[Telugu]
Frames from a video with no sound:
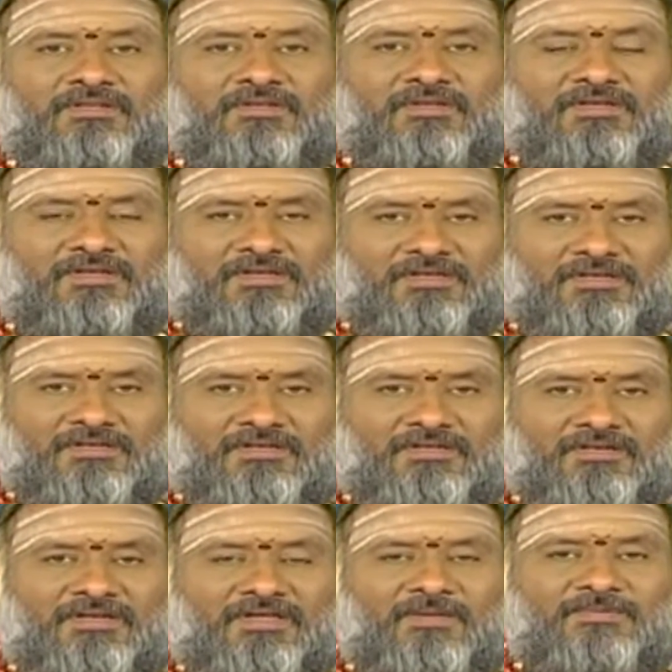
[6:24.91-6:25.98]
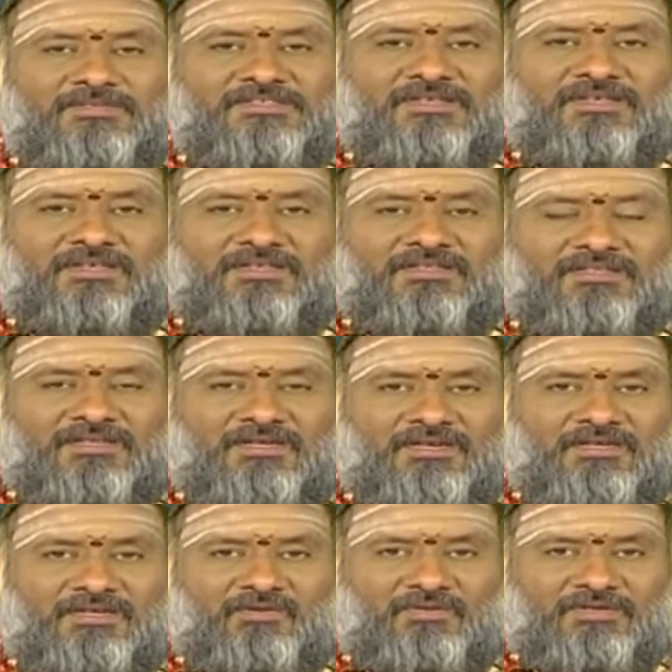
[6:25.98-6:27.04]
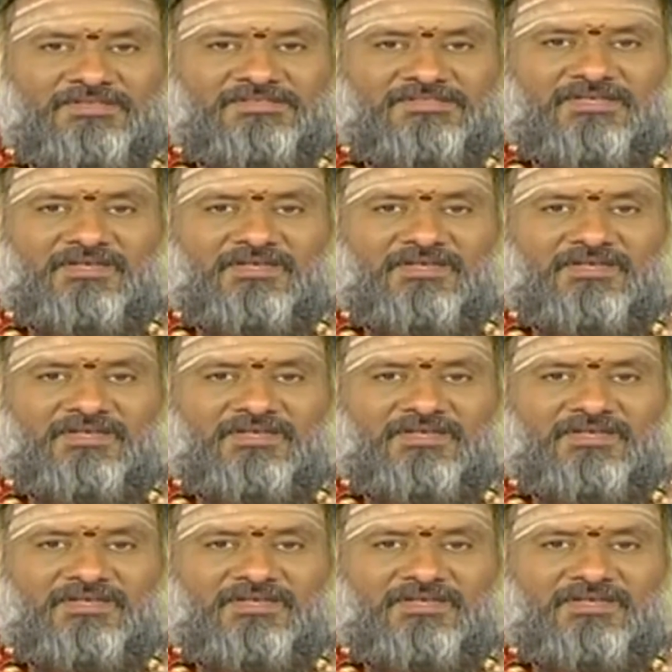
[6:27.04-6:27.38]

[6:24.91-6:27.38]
ఈ యొక్క నామ సంకీర్తనలన్నీ కూడా